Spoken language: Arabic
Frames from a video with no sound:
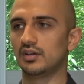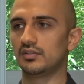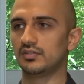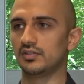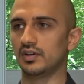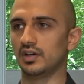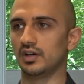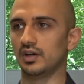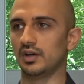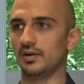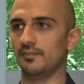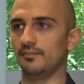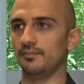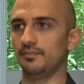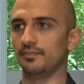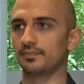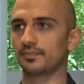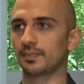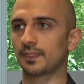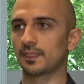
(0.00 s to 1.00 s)
ف
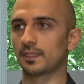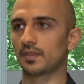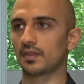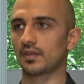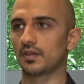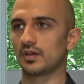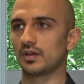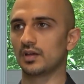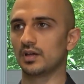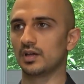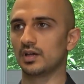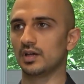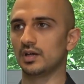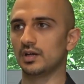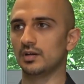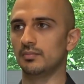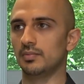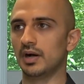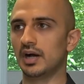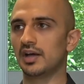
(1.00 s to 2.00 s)

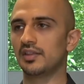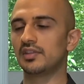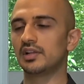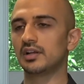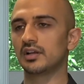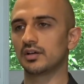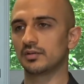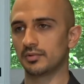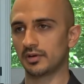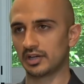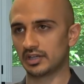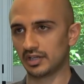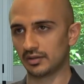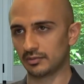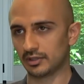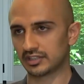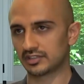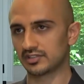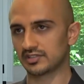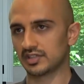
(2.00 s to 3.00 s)
بهذه الخبره اللي
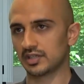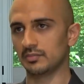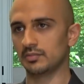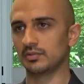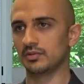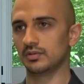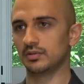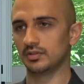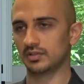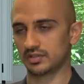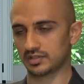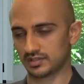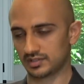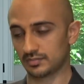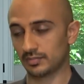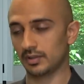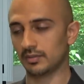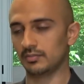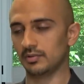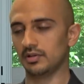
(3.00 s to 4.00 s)
ابي اكتسبها
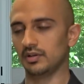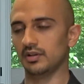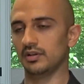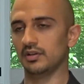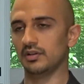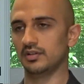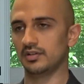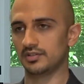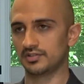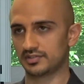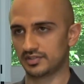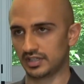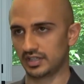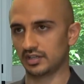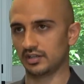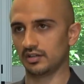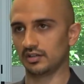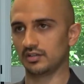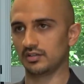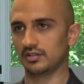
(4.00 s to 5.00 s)
اكتسبها
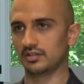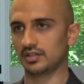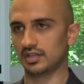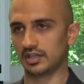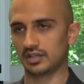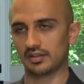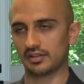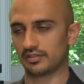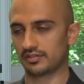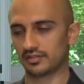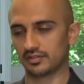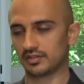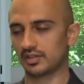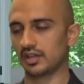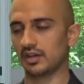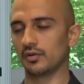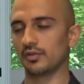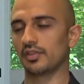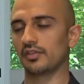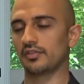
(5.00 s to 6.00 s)
بالسنين يعني
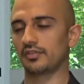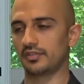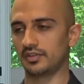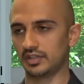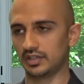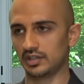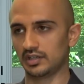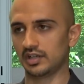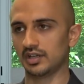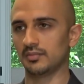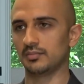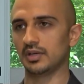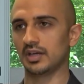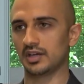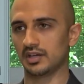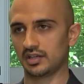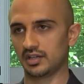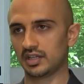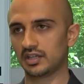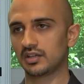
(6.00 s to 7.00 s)
السنتين او ثلاث سنين اللي
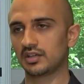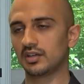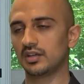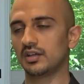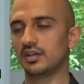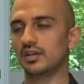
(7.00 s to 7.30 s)
ابيها هني